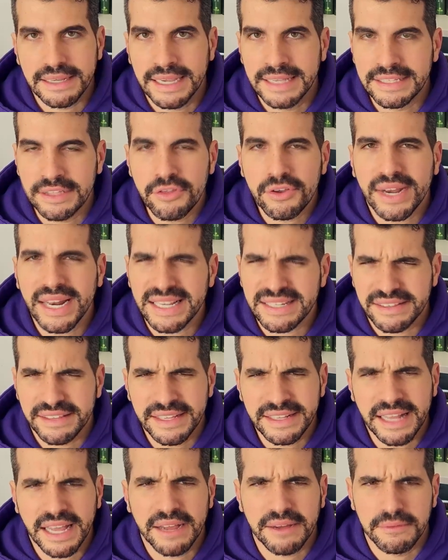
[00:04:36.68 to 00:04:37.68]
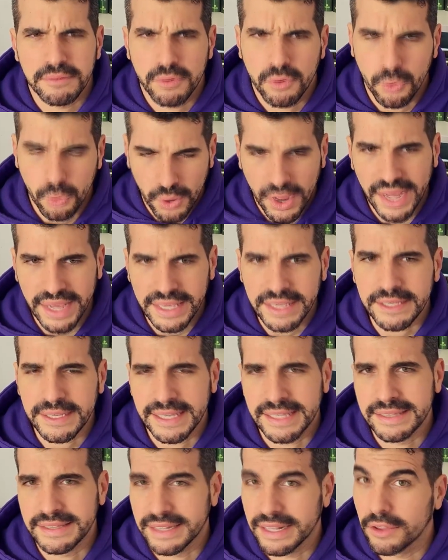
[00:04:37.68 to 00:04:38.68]
Entiendo que la escena guay
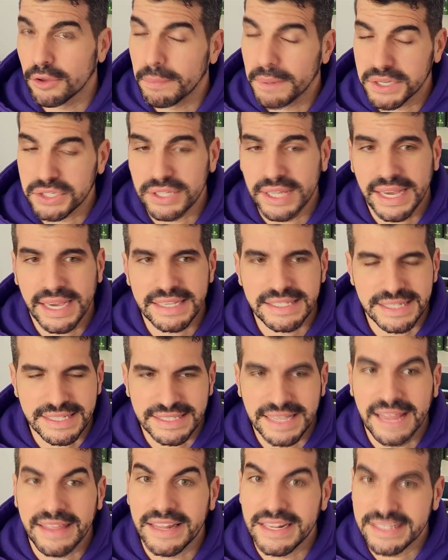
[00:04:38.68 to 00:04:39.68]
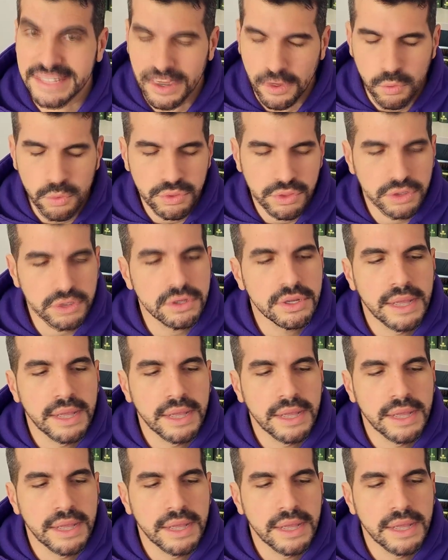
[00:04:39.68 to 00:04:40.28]
entre dos personajes está en el segundo,